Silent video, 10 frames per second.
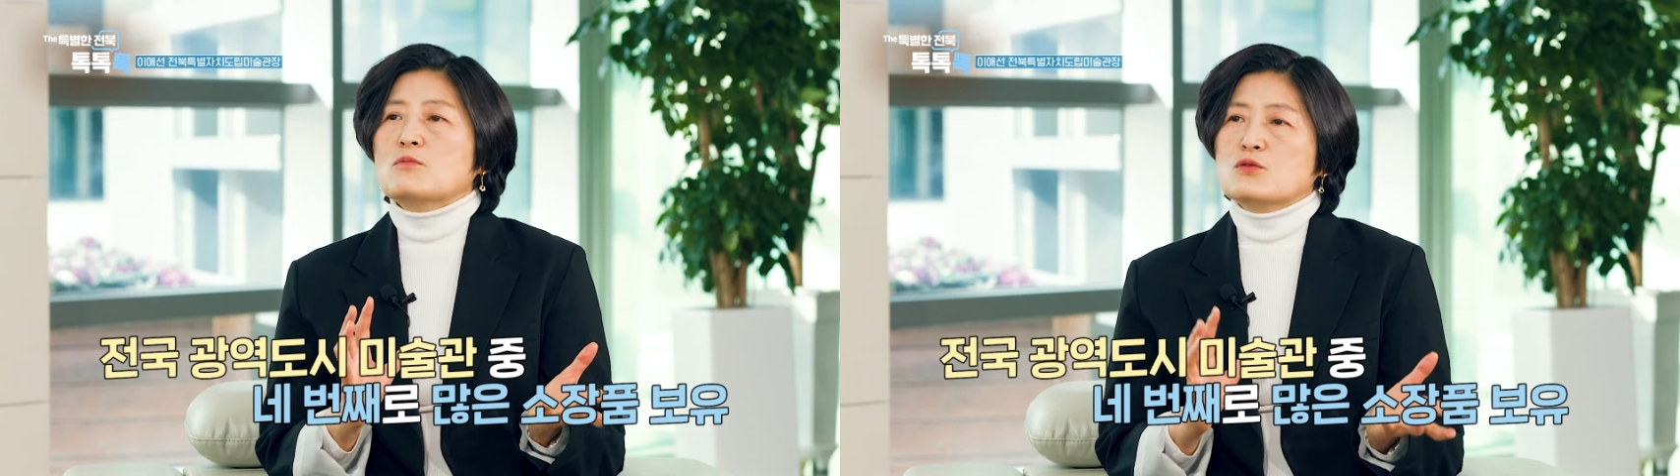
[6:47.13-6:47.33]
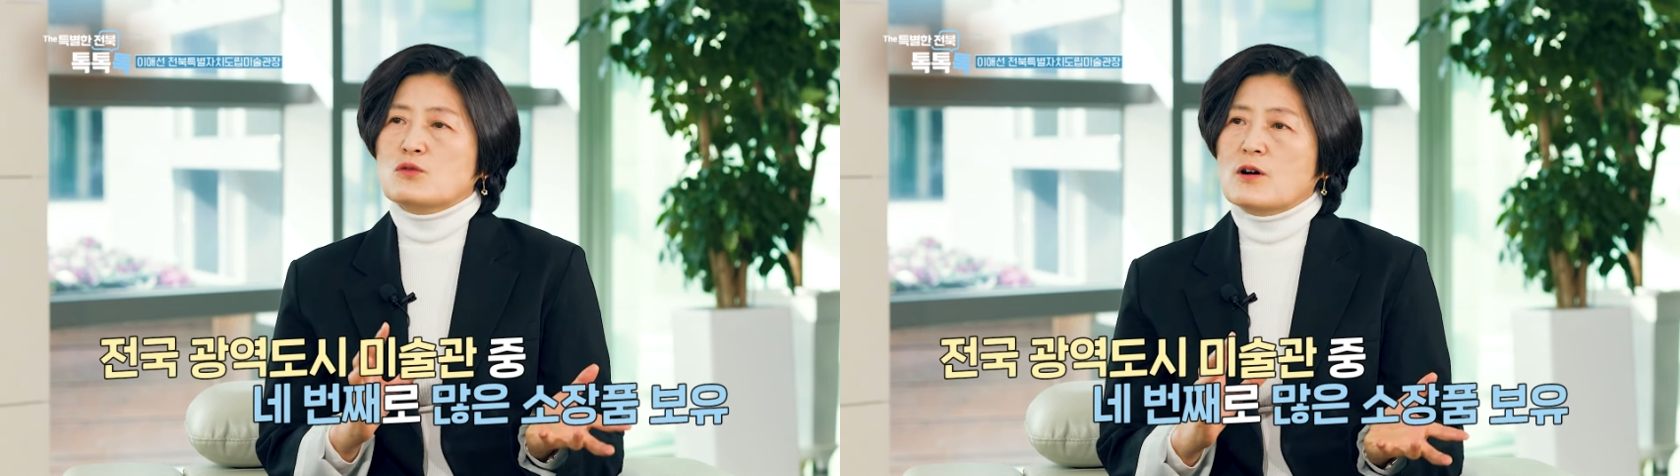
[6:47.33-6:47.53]

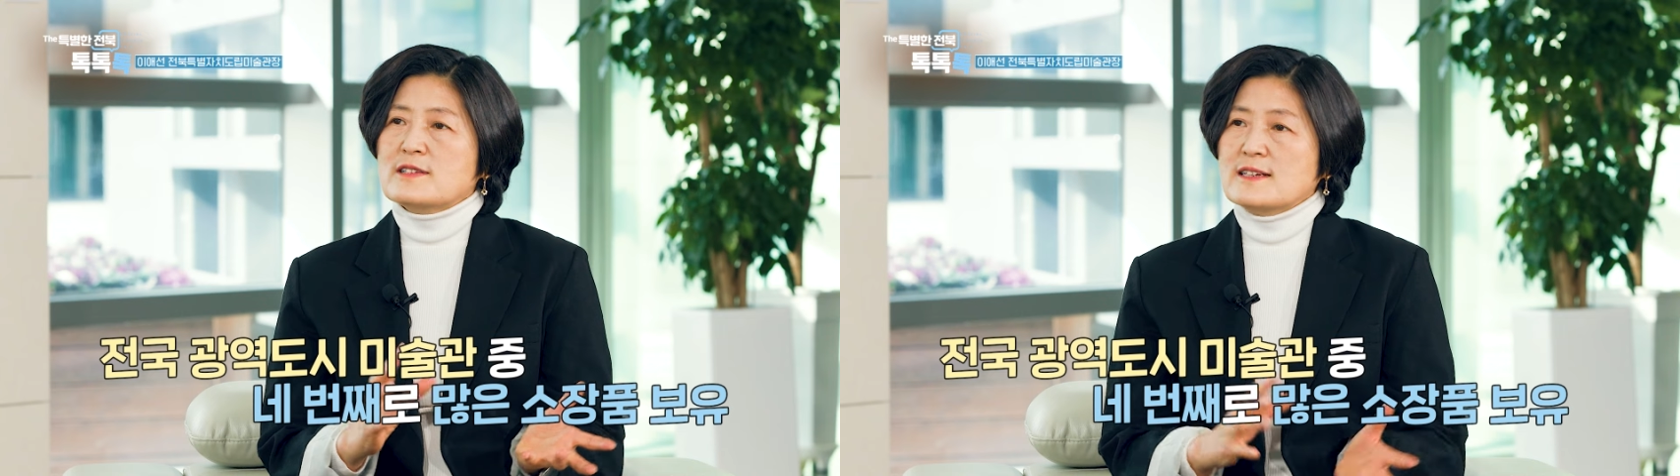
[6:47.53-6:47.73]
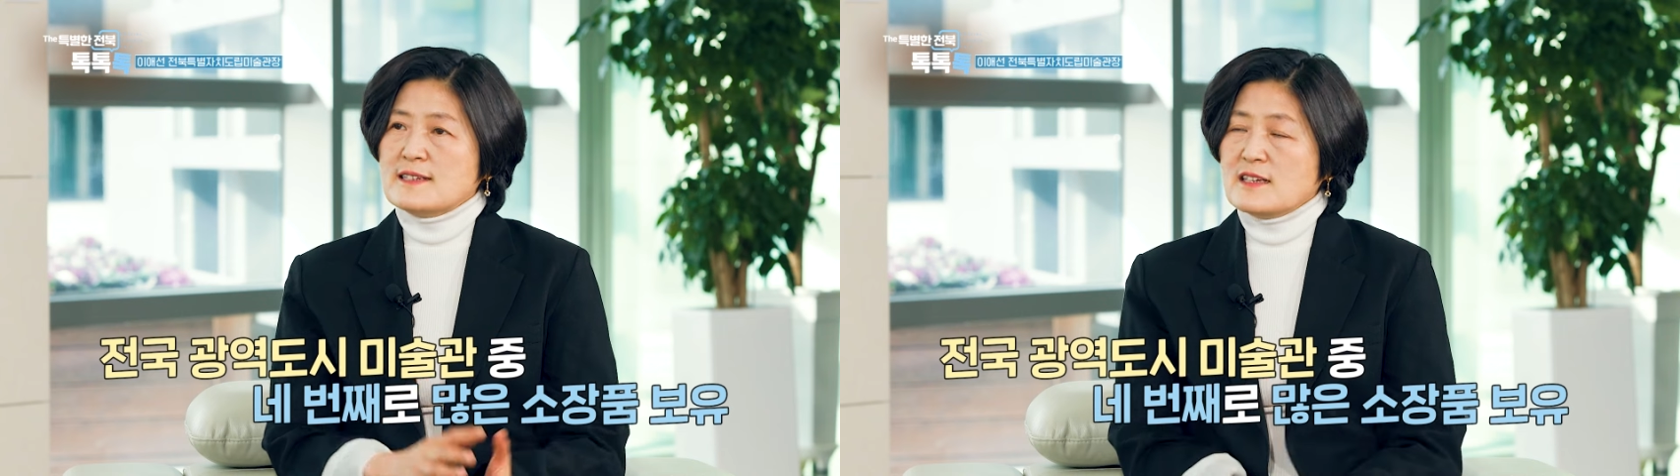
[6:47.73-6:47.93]

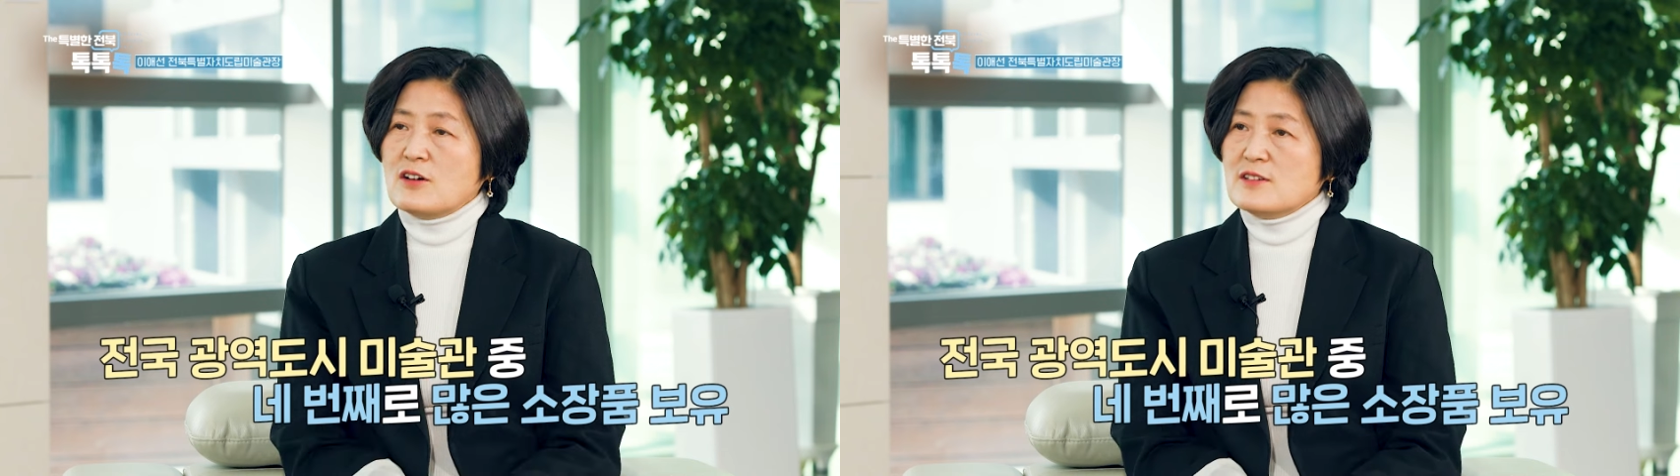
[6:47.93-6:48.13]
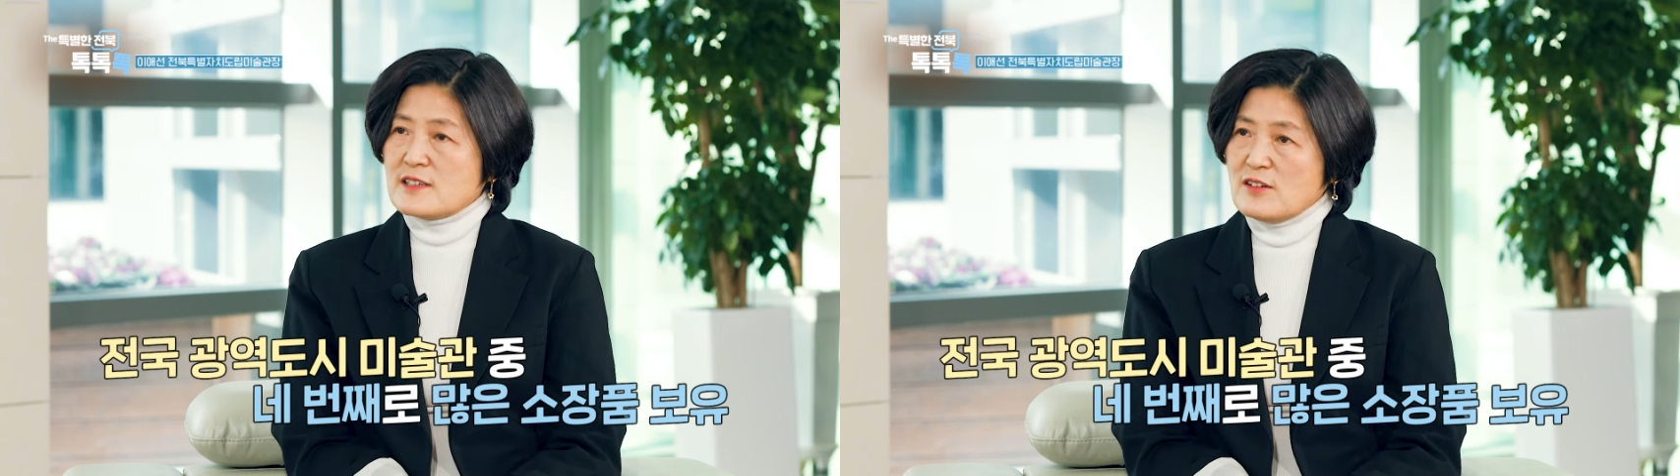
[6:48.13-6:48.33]
무엇에
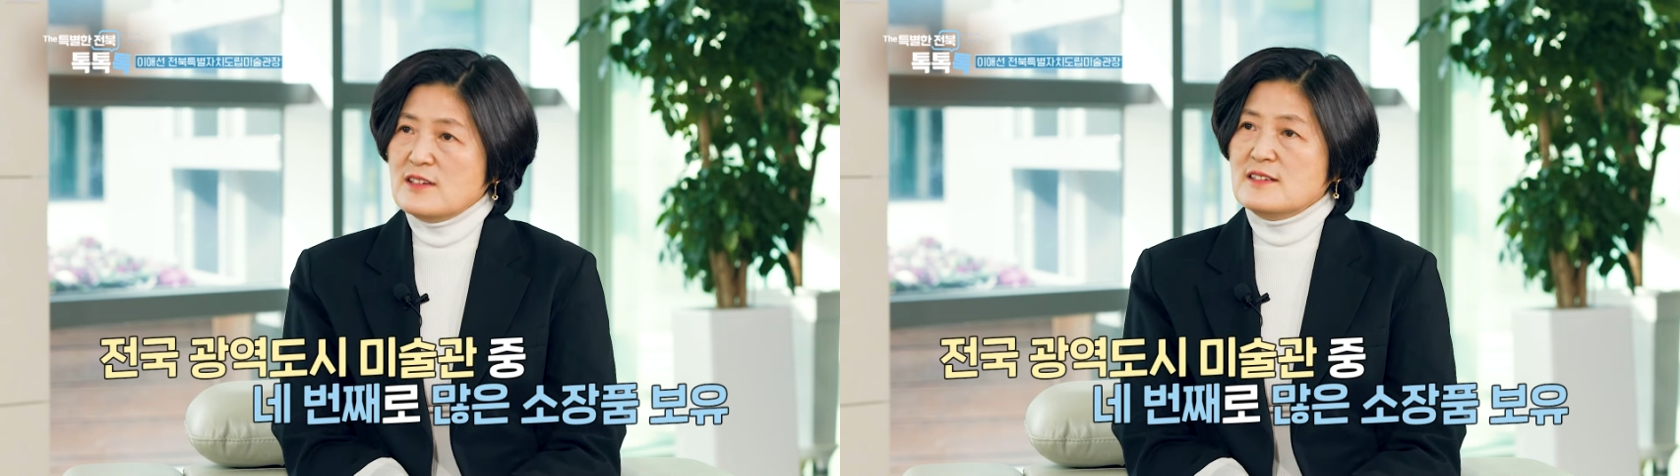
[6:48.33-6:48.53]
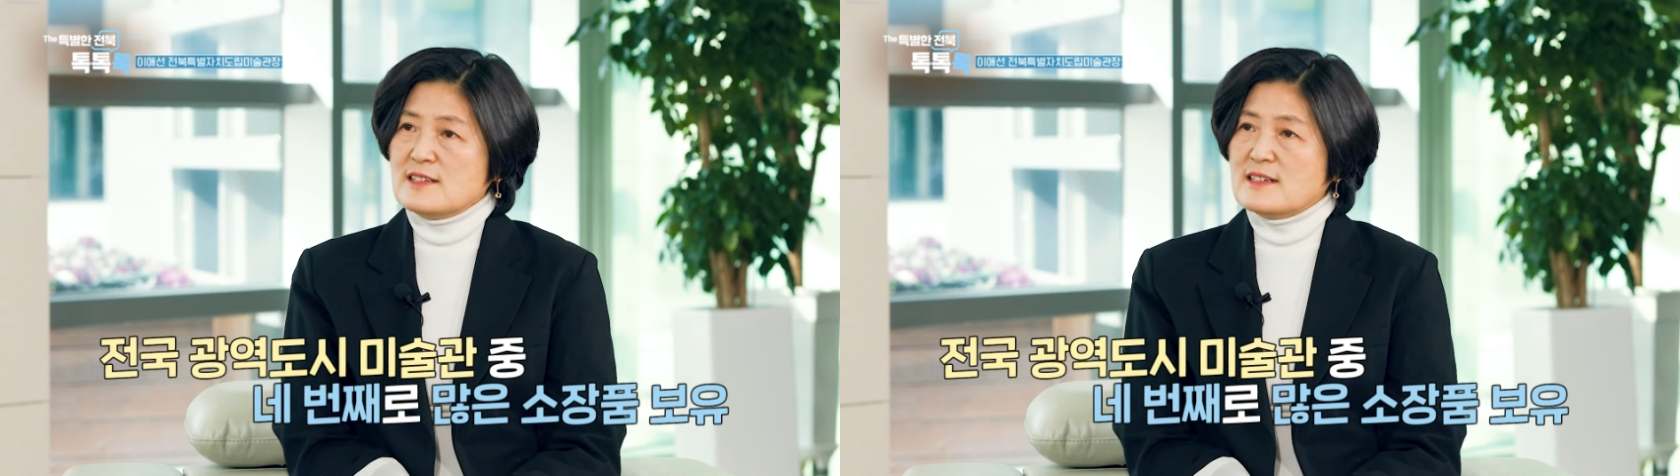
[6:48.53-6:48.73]
신경을
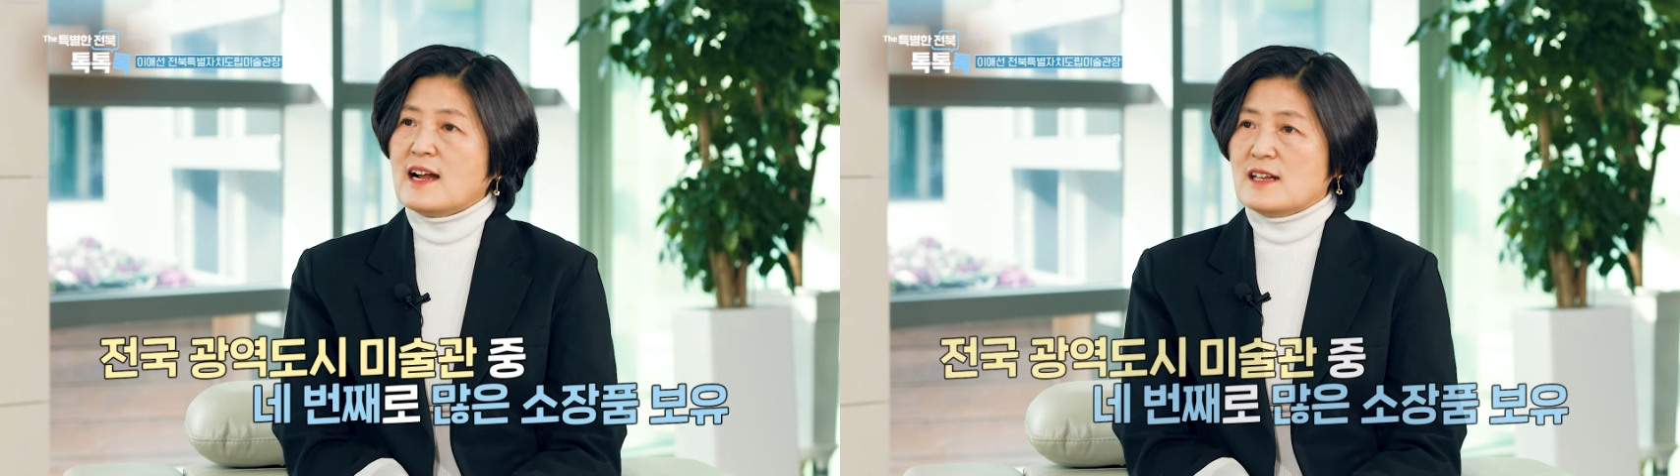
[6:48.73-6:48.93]
썼는지를